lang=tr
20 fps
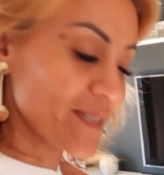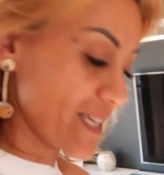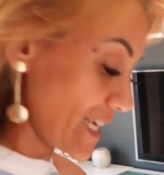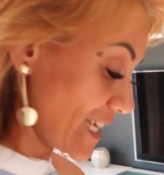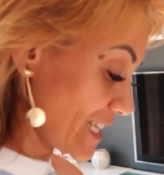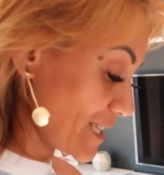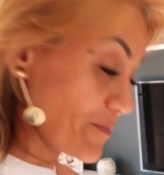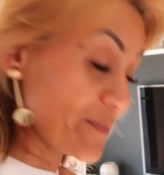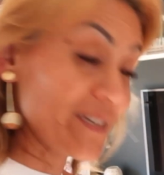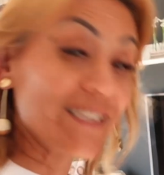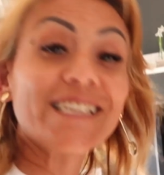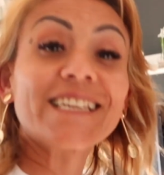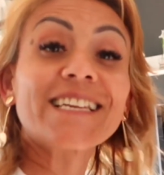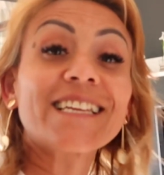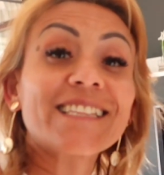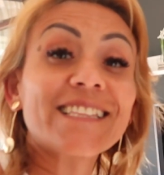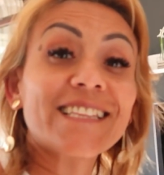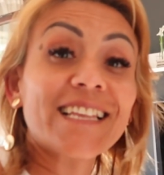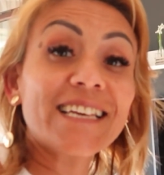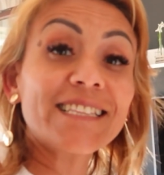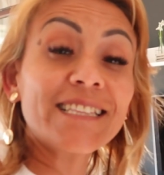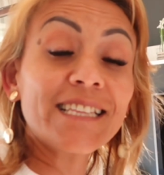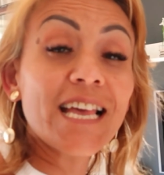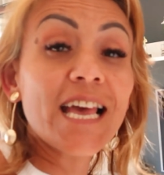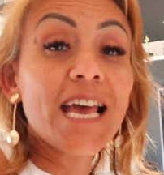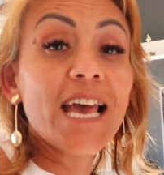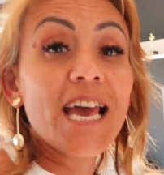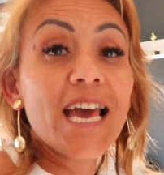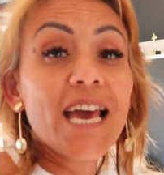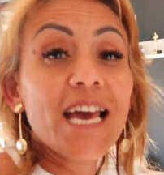Kendim internetten
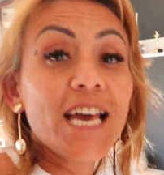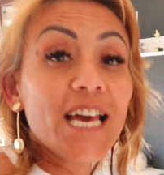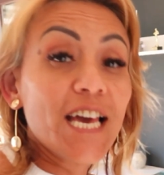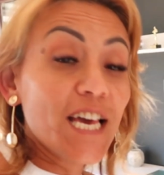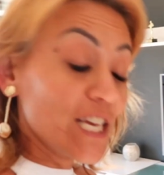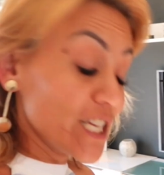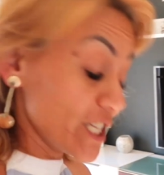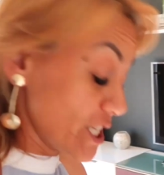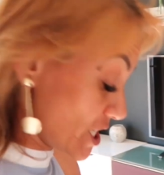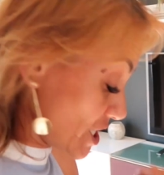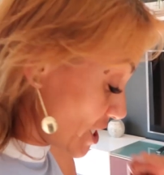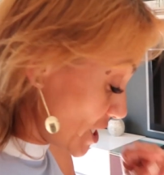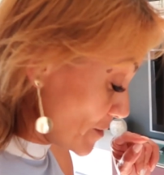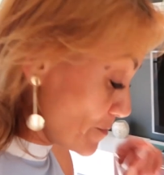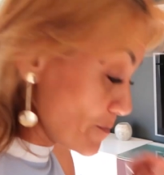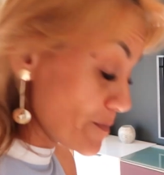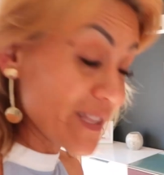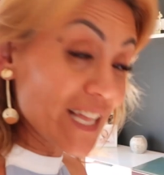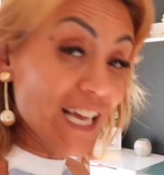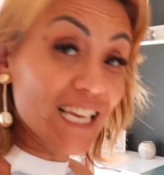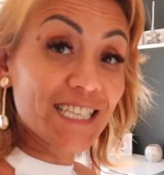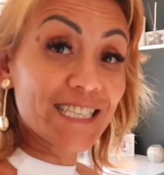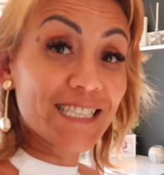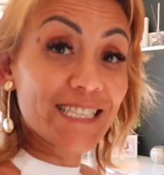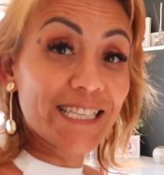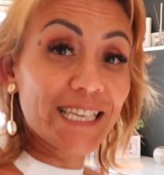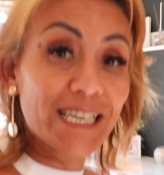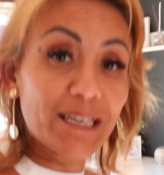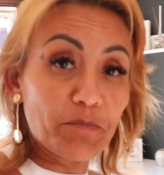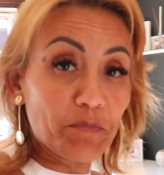
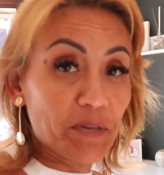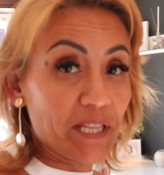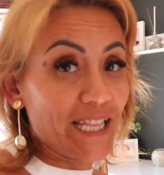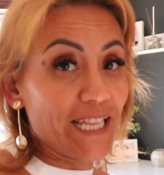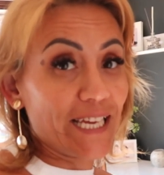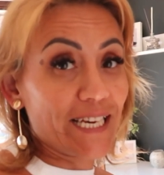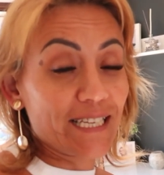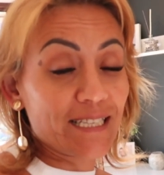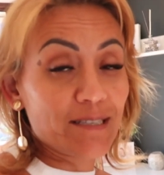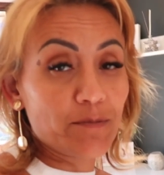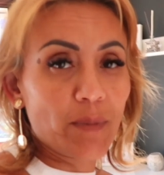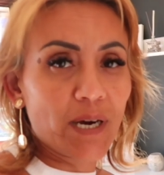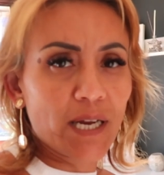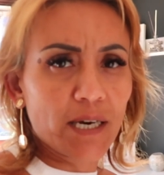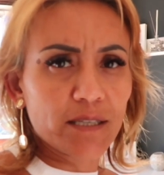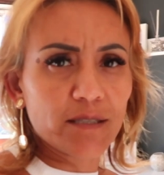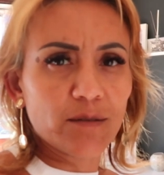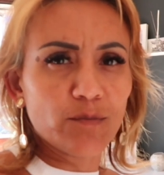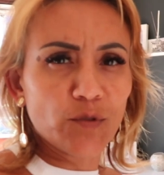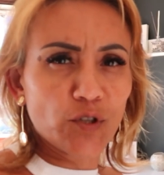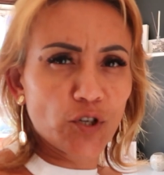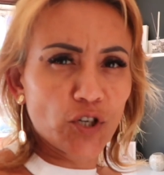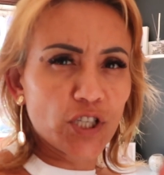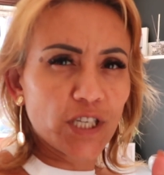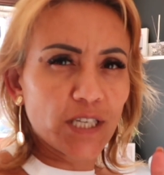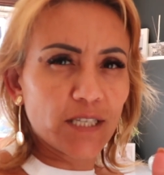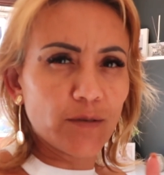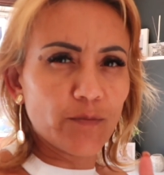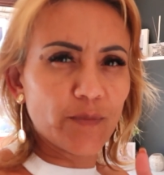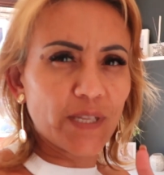cimnastik minder ısmarladım.
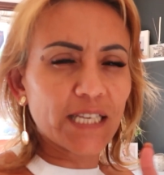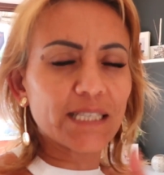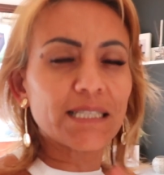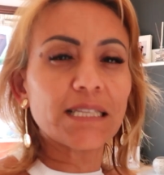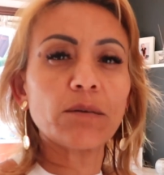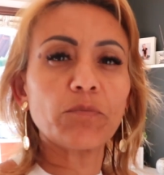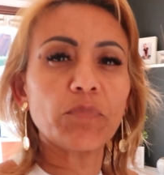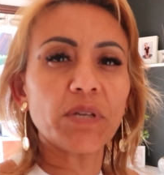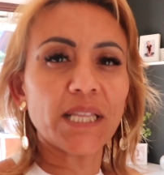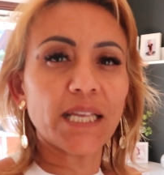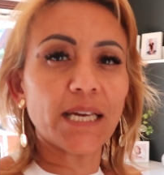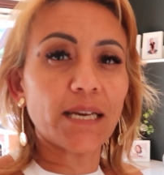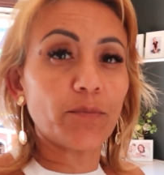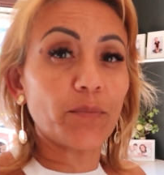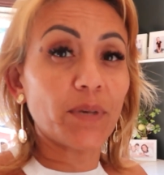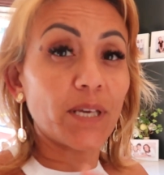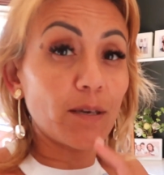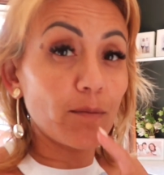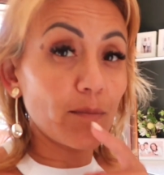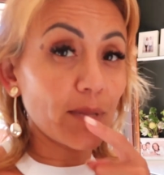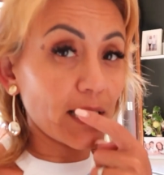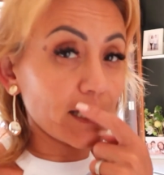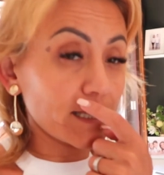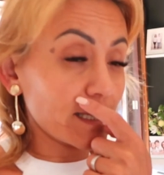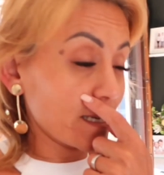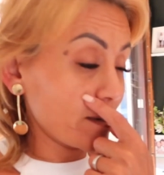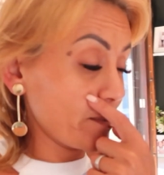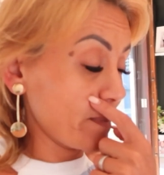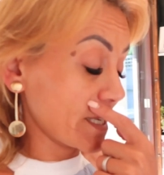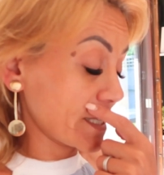Türkçe cimnastik minderi mi?
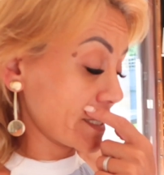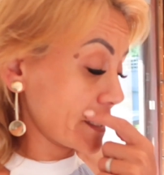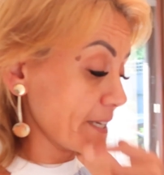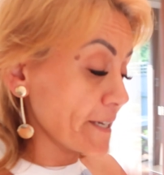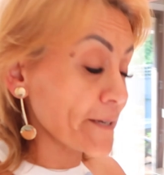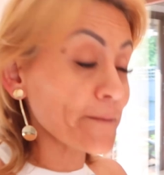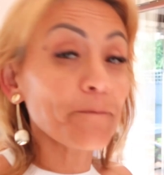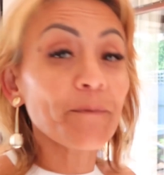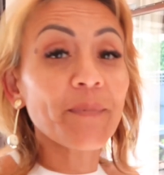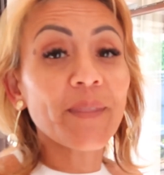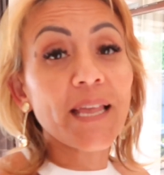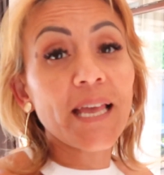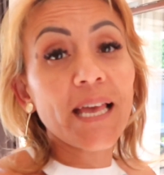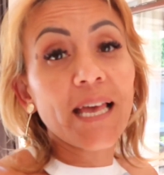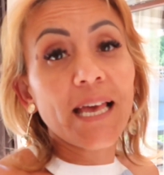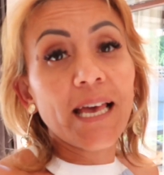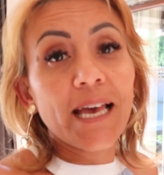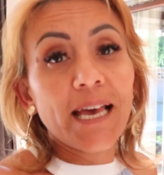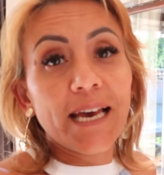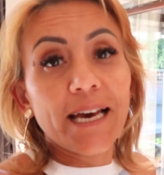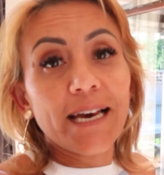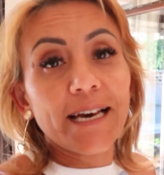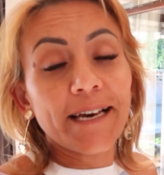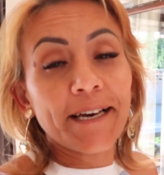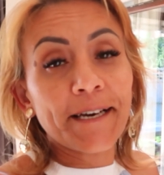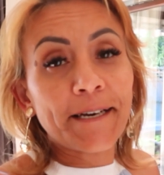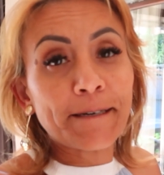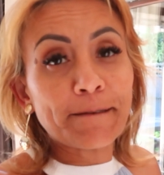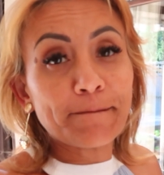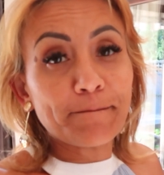Gimnastik mate. Ee,
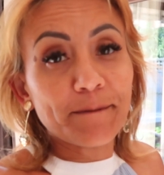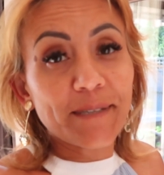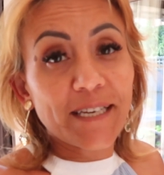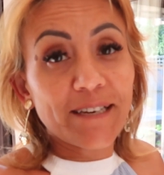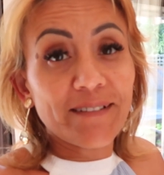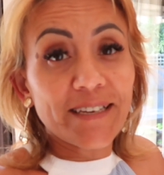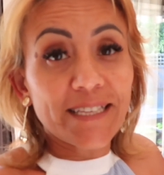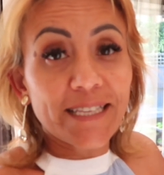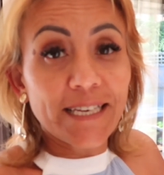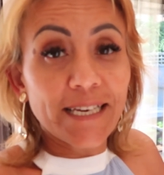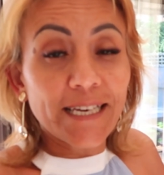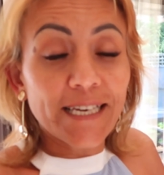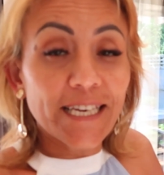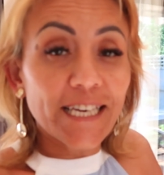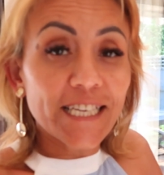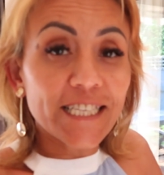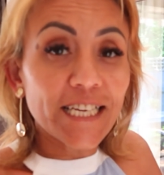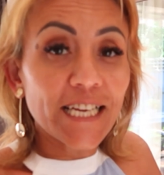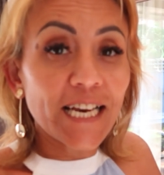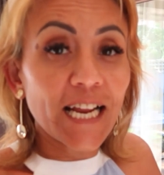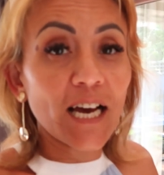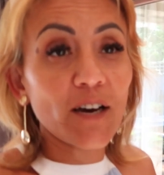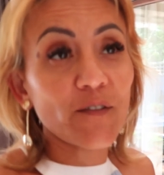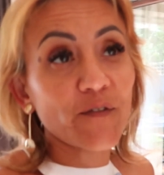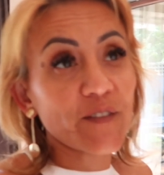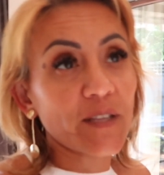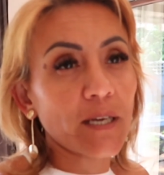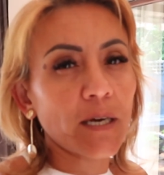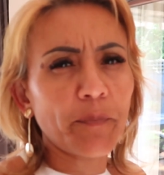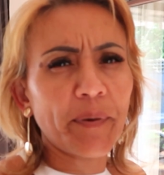evet geçen
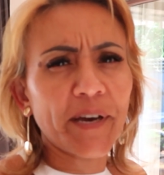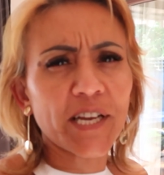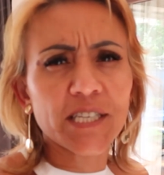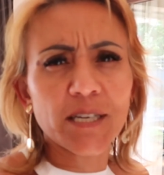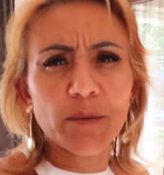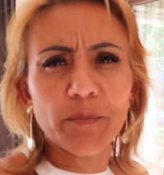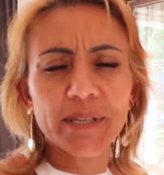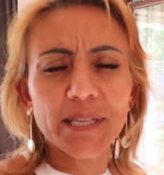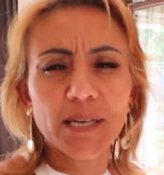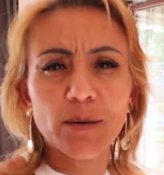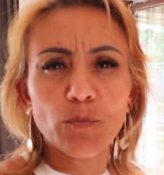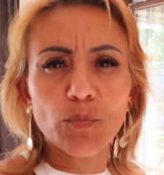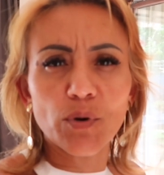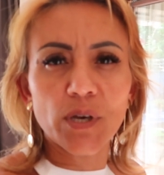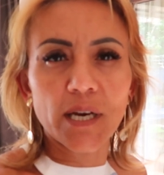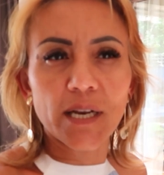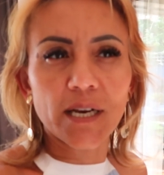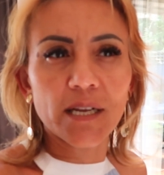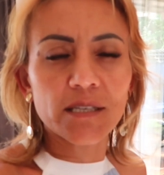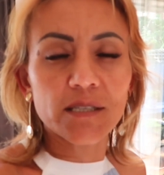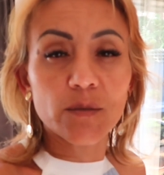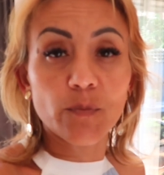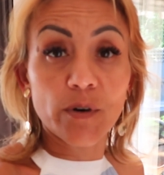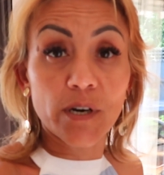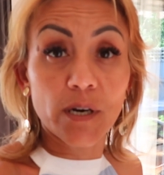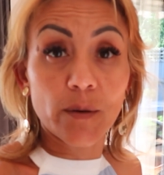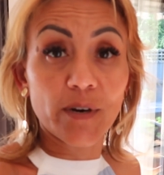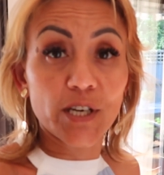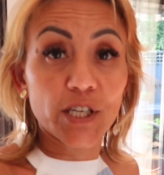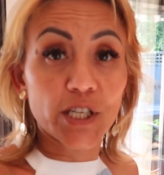hafta perşembeden bu yana
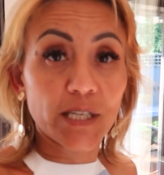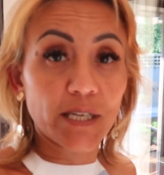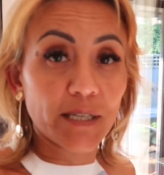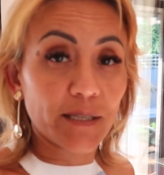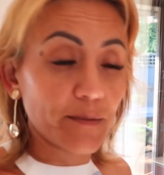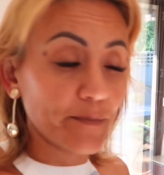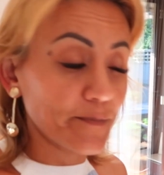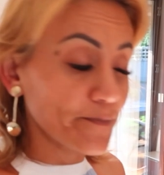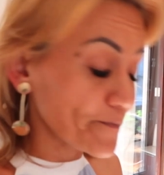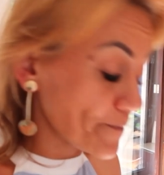spora başladım.